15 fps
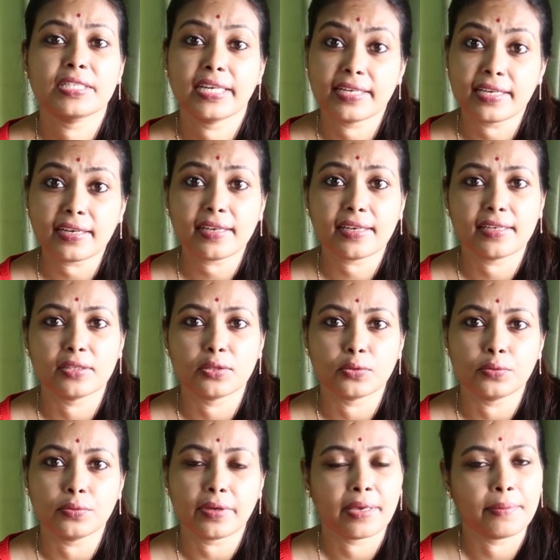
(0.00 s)
সেটাকে
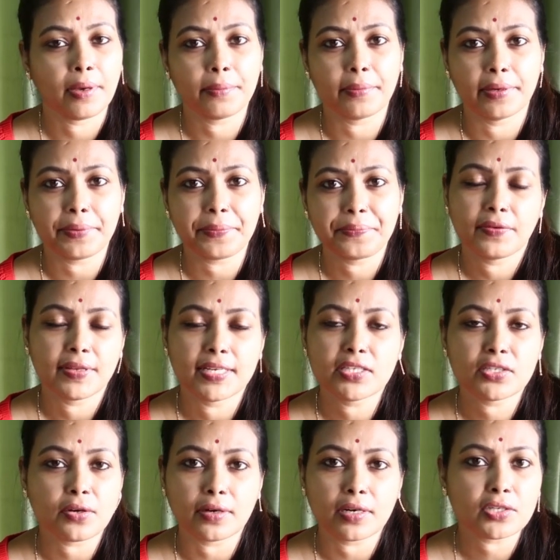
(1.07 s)
কিন্তু এভাবে
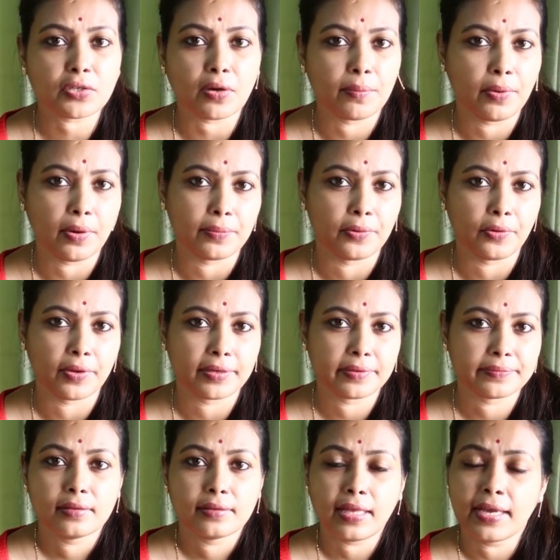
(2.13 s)
ফিনিশ করা সম্ভব নয়
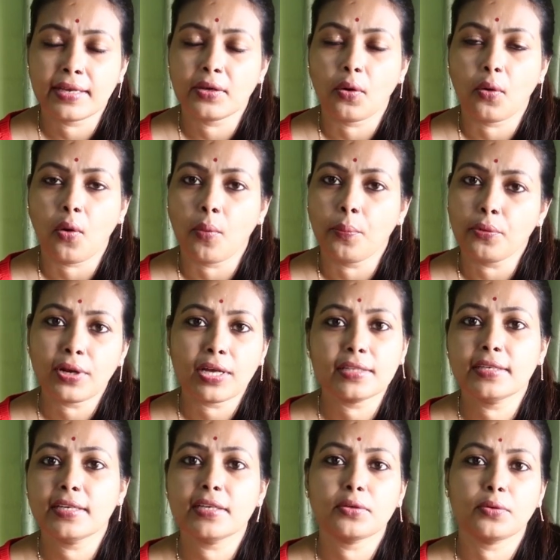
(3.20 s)
তাই
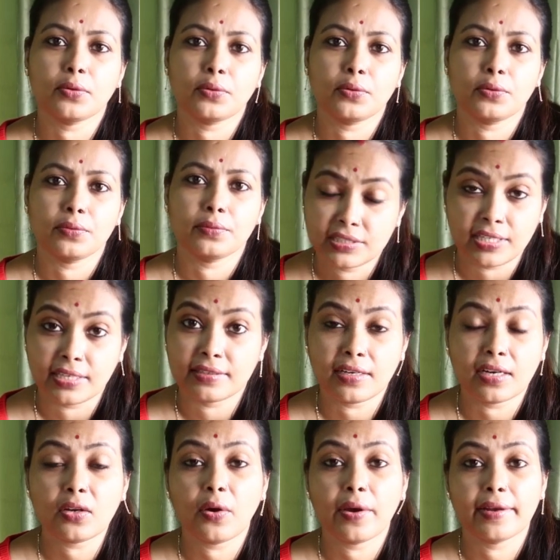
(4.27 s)
অপরাধীর কোনো
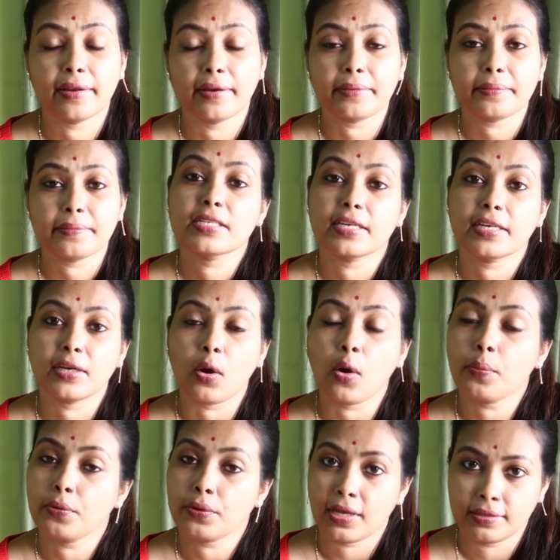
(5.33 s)
জেন্ডার হয় না সে
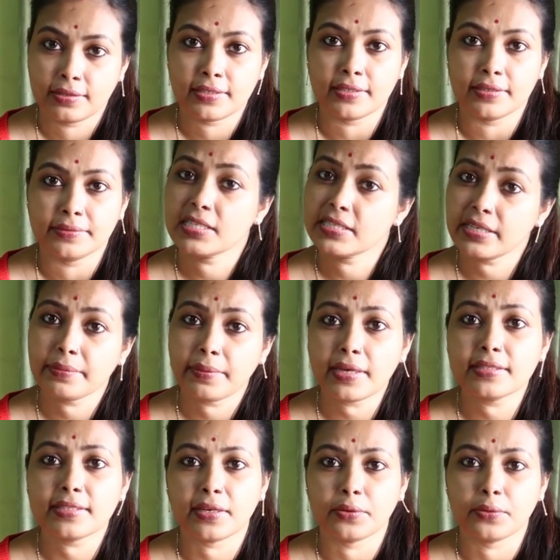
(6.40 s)
অপরাধী
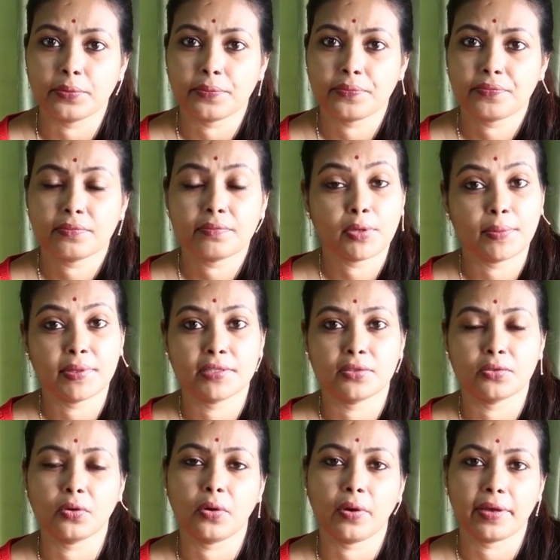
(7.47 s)
হিসেবেই যেন
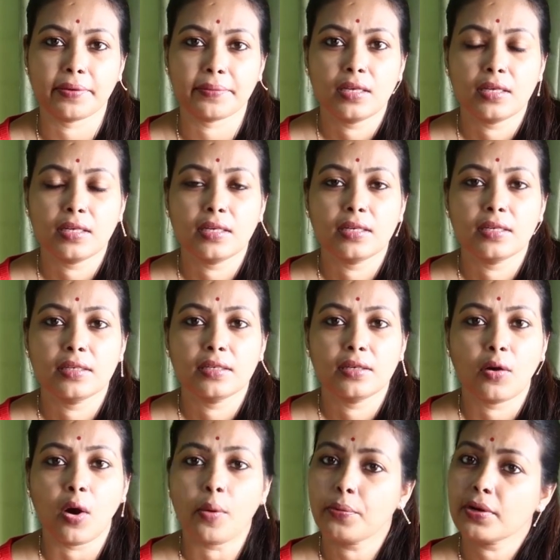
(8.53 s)
বিবেচিত হয়
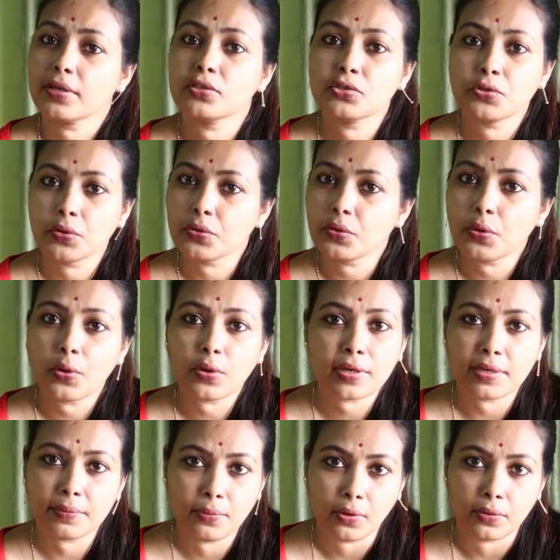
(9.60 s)
অপরাধ ছোট হোক
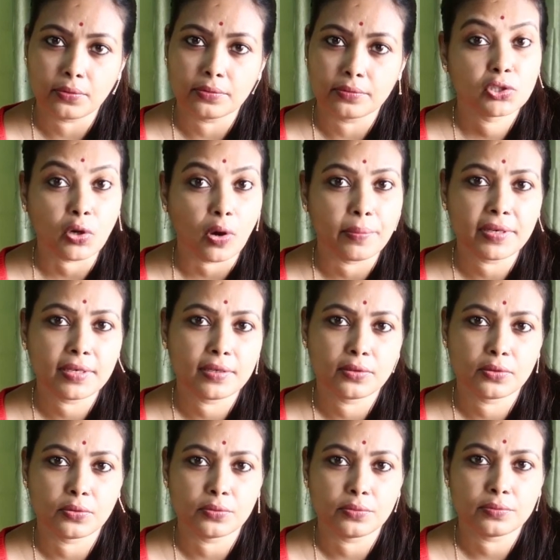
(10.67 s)
কি বড় সবই
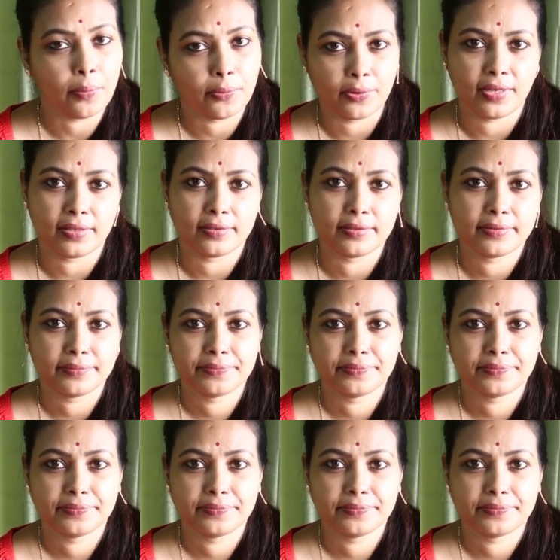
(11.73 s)
কিন্তু অপরাধ